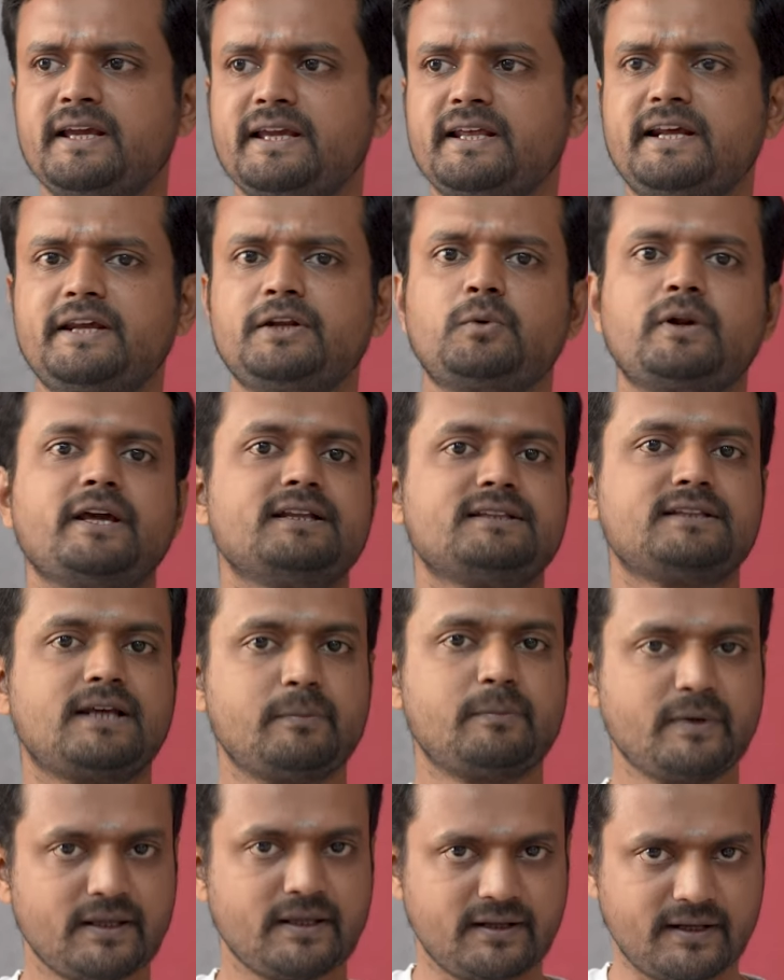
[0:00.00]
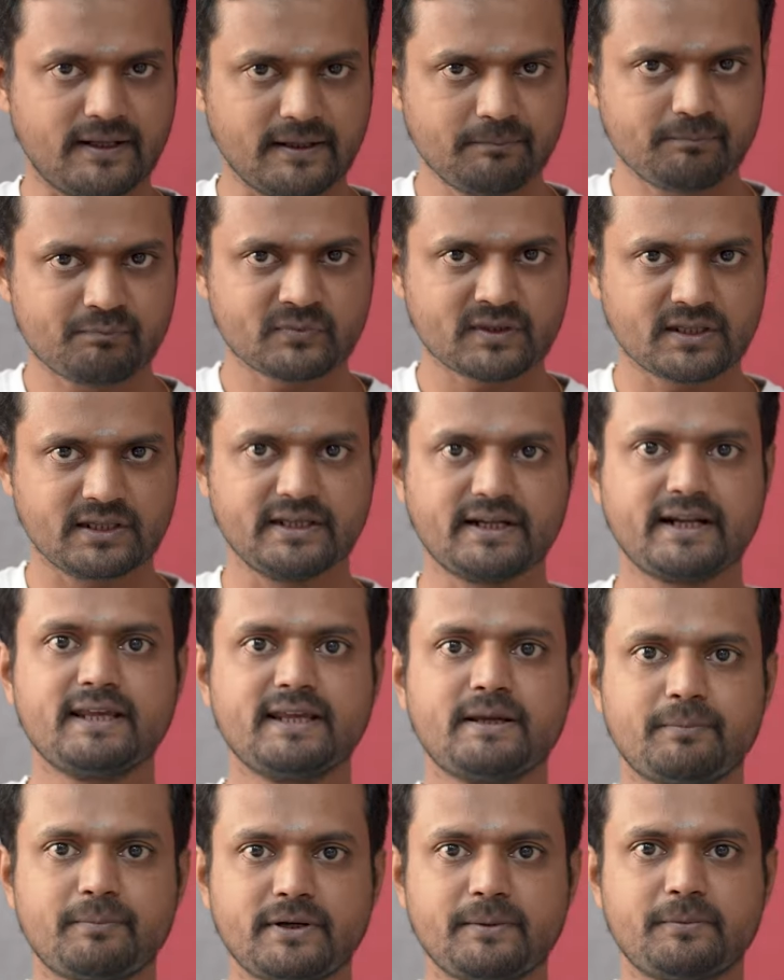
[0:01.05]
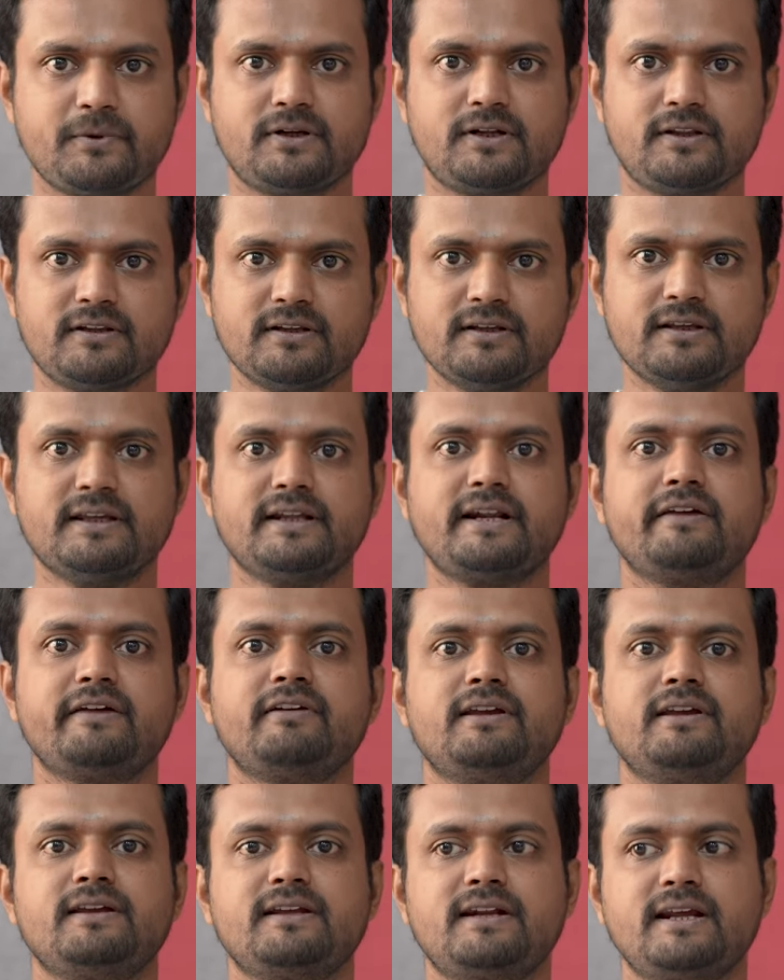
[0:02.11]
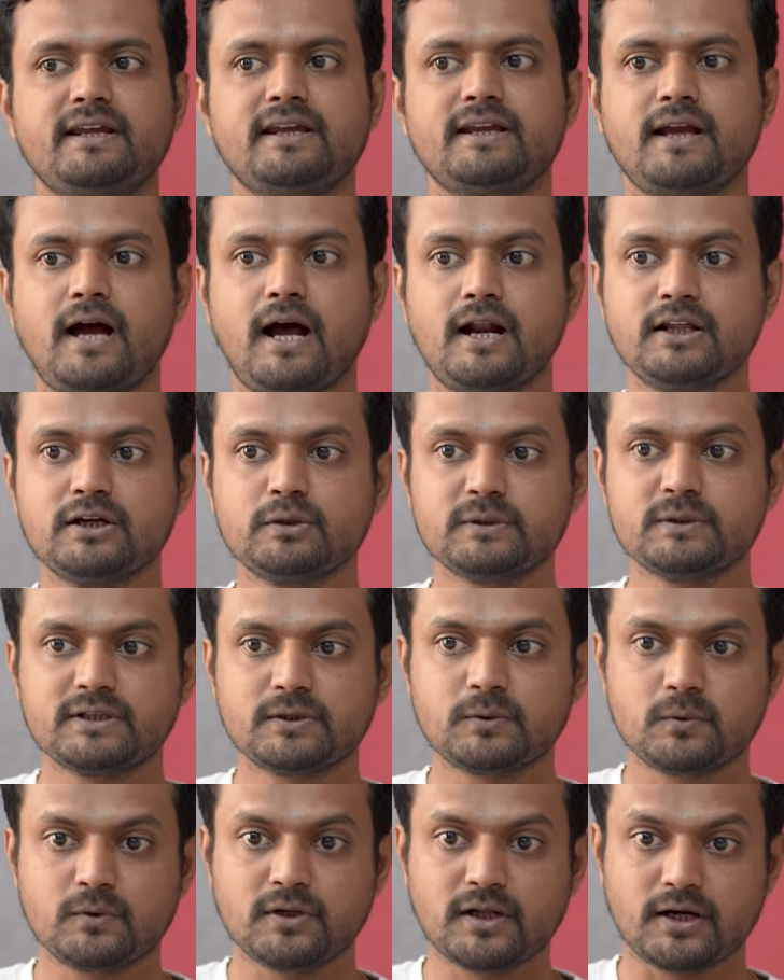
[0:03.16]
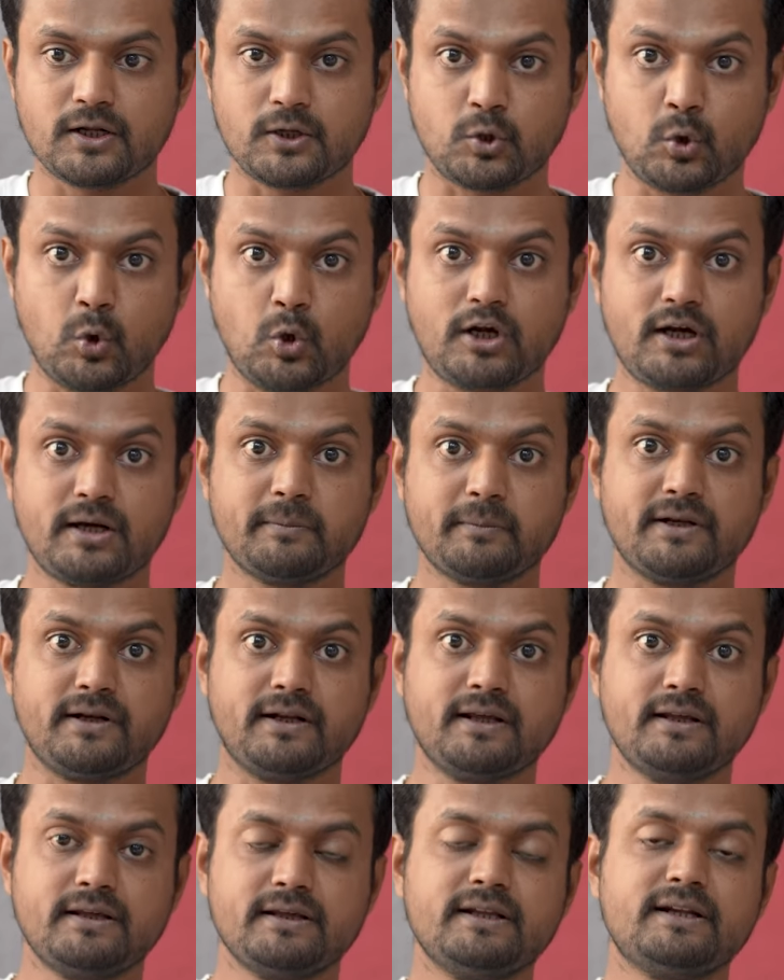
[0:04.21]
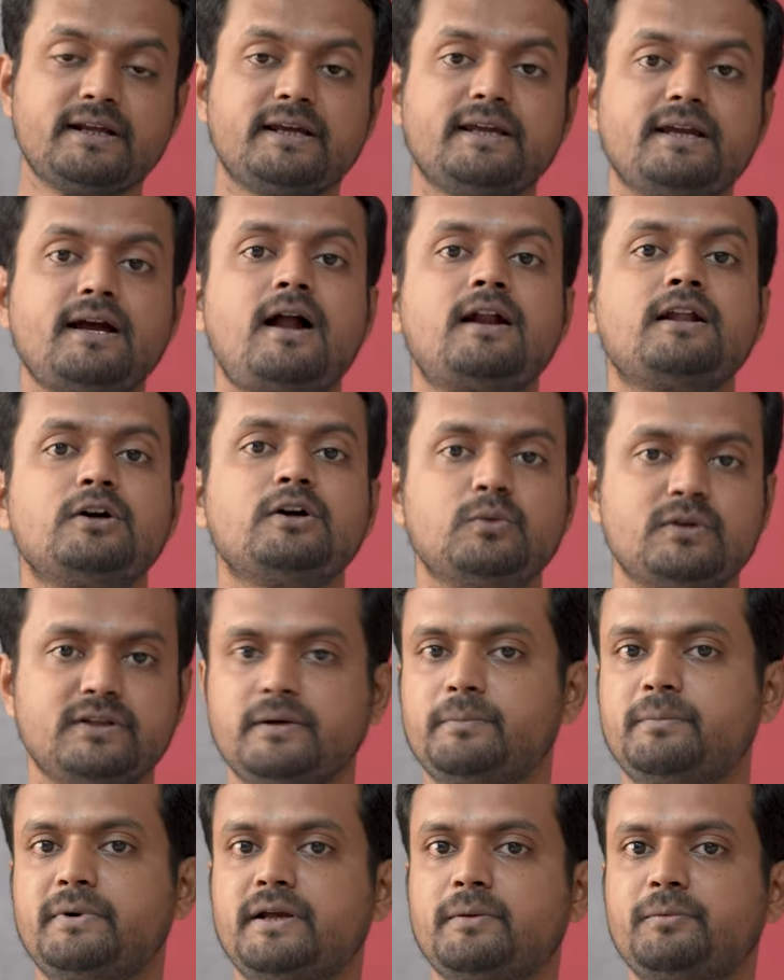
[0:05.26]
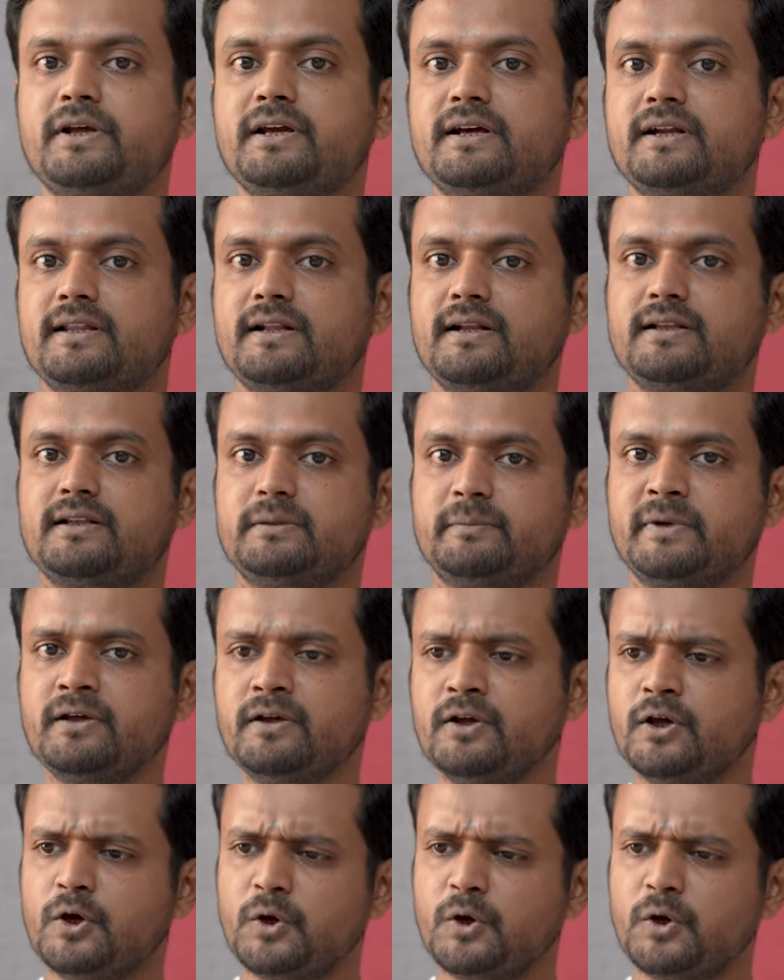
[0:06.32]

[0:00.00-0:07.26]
இறையினுடைய தன்மை என்ன இறை எப்படிப்பட்டது இறைவை இறையை அணுகுவதற்குண்டான நோக்கம் என்ன இறையை அணுகுவது எப்படி அப்படிங்கிறது எல்லாத்தையுமே